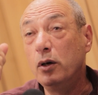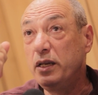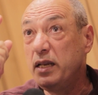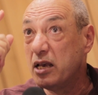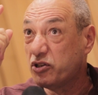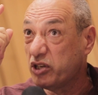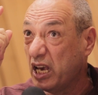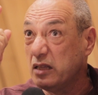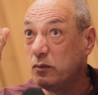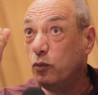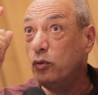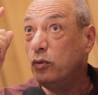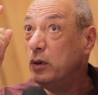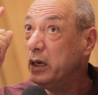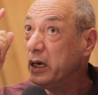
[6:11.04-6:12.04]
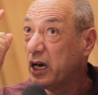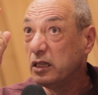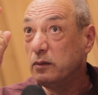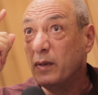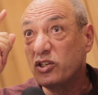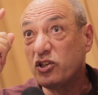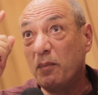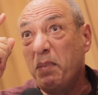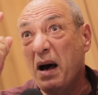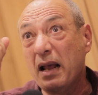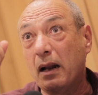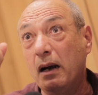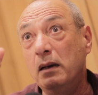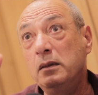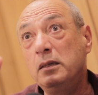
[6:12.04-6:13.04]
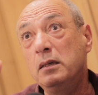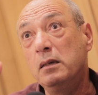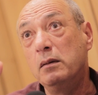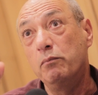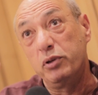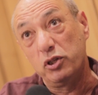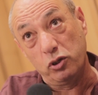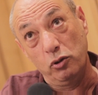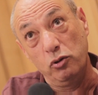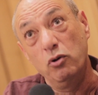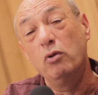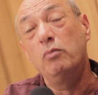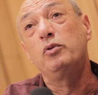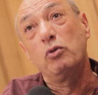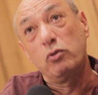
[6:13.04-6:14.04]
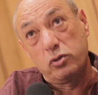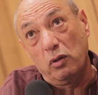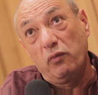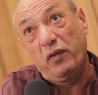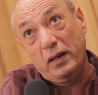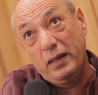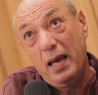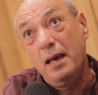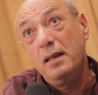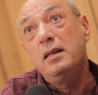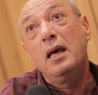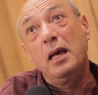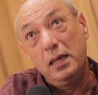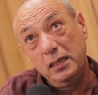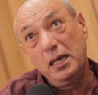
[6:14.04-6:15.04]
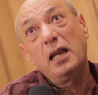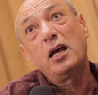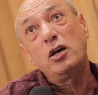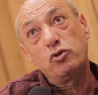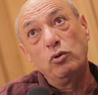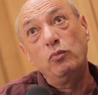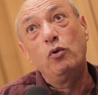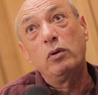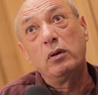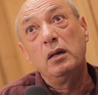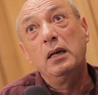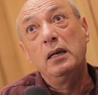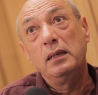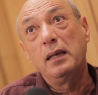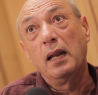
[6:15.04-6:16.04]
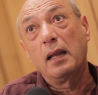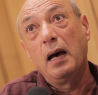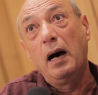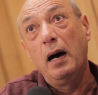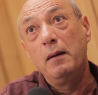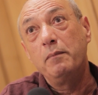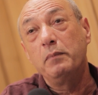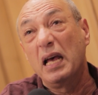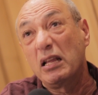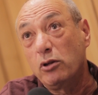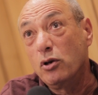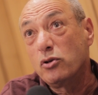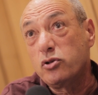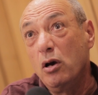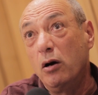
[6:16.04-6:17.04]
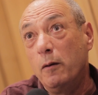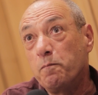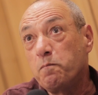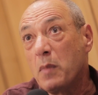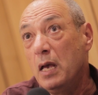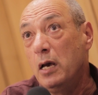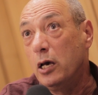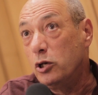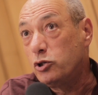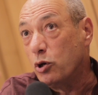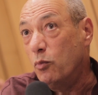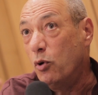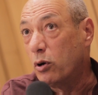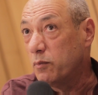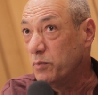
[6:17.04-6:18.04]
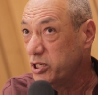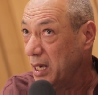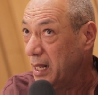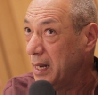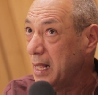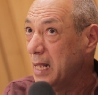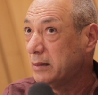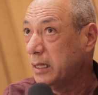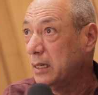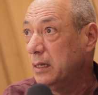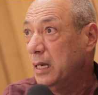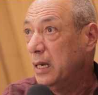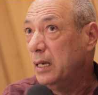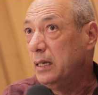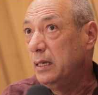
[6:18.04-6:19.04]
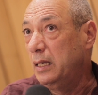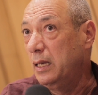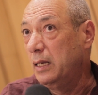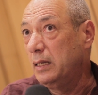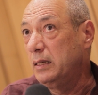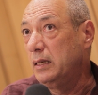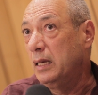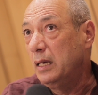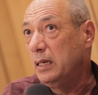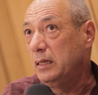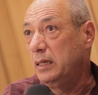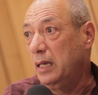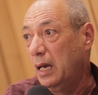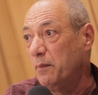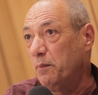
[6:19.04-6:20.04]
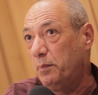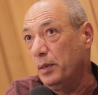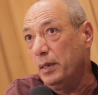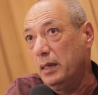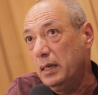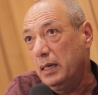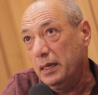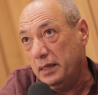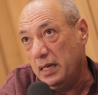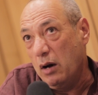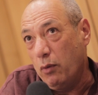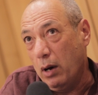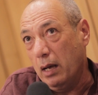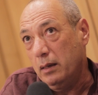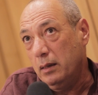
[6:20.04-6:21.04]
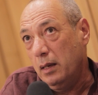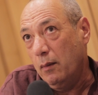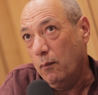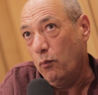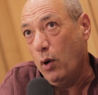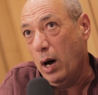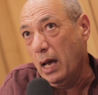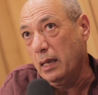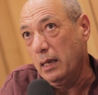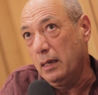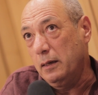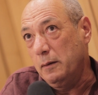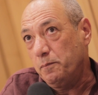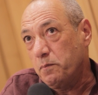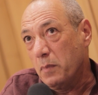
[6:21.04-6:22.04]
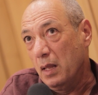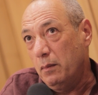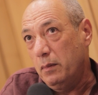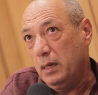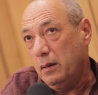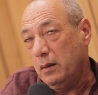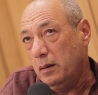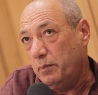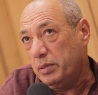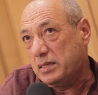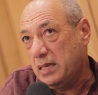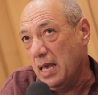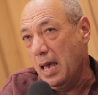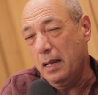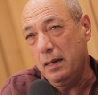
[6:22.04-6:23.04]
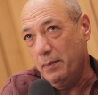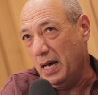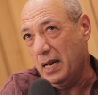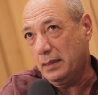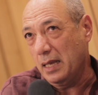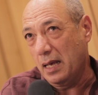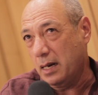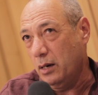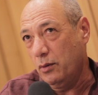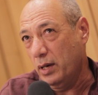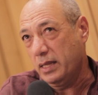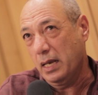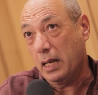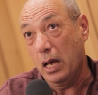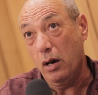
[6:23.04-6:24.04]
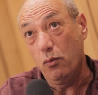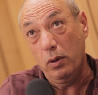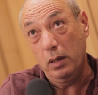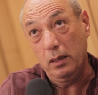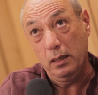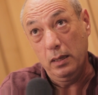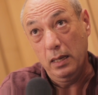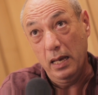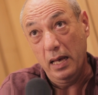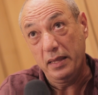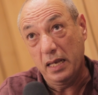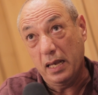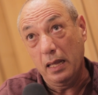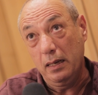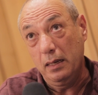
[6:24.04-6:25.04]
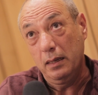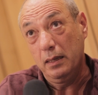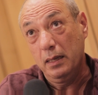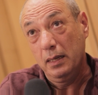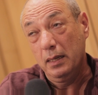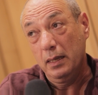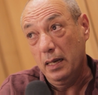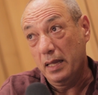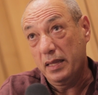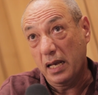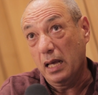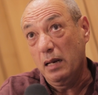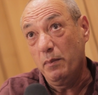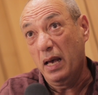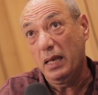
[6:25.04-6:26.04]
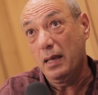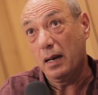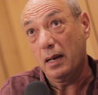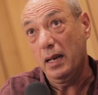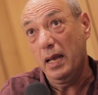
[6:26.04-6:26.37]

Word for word: الناس خدموا خدمه جباره باش اليوم يوصل فنان يلقى جمهور يلقاه مي اتونسيون الجمهور مش على خاطر يحب نوع معين آه، بالساهل معناتها راهو هذاك هو هذيك هذاك المعيار